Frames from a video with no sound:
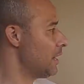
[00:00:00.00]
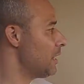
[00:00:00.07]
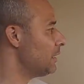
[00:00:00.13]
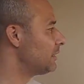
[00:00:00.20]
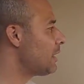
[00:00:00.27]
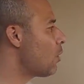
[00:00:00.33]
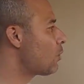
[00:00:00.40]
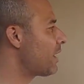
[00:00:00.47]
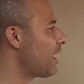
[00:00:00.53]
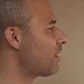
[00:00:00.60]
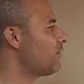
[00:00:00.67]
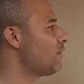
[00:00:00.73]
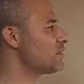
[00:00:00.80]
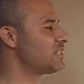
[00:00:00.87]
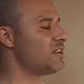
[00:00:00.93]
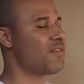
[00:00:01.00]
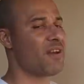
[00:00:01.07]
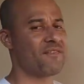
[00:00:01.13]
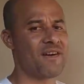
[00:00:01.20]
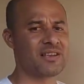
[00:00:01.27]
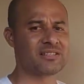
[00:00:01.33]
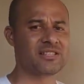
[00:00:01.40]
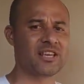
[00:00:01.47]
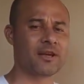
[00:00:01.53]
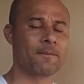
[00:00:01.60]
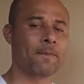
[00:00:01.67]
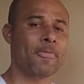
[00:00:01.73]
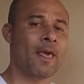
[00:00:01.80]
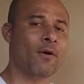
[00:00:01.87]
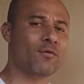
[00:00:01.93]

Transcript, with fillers: Então o que, que você vai fazer?